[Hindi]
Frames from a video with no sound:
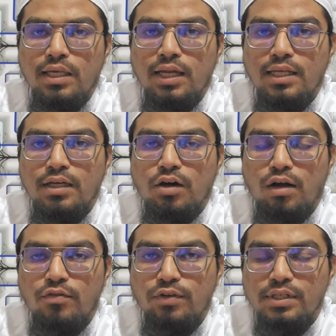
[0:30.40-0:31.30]
यानी
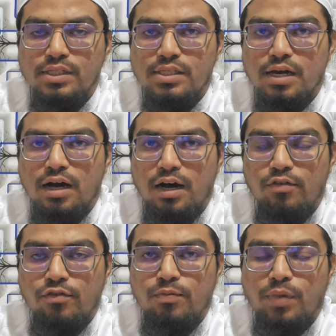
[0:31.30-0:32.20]
कॉन्फ्रेंस
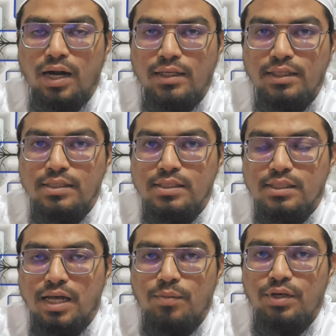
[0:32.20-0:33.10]
ऑफ पार्टीज
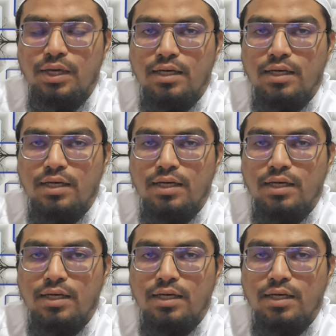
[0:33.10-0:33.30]
नामी